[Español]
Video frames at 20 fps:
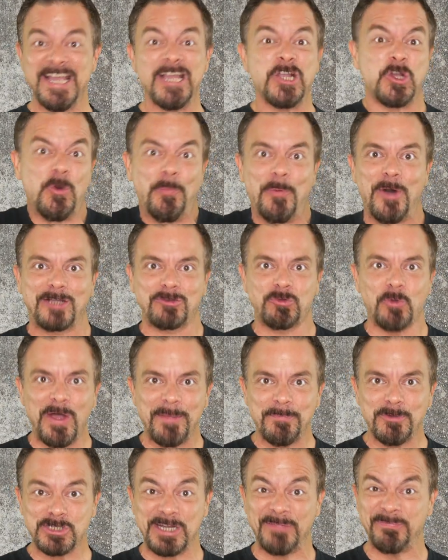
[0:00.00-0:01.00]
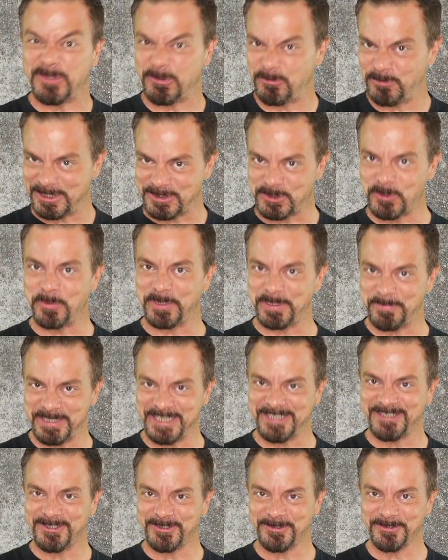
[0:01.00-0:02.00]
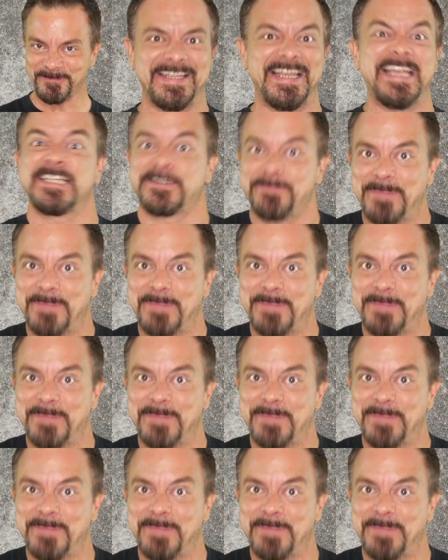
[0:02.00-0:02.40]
cómo actuamos ante un descubrimiento. Es